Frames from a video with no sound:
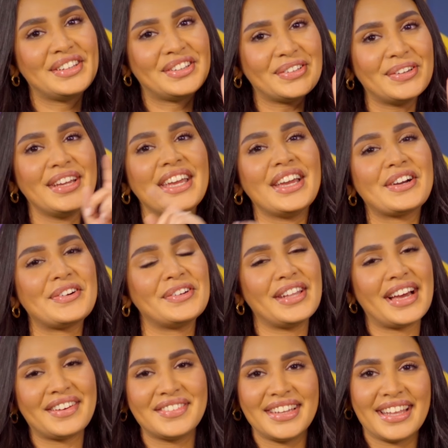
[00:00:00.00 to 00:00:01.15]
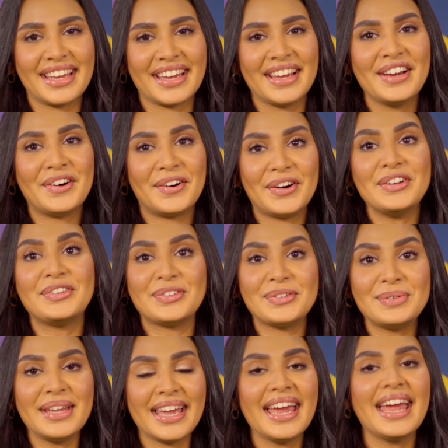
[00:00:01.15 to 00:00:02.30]
तू ही एक खुदावंद है और
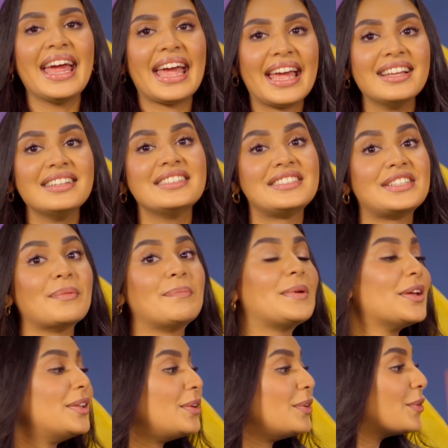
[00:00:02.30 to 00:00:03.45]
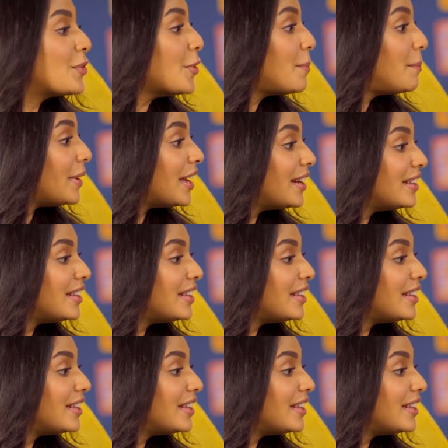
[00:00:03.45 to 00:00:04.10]
तूने इन सबके दिलों को फेर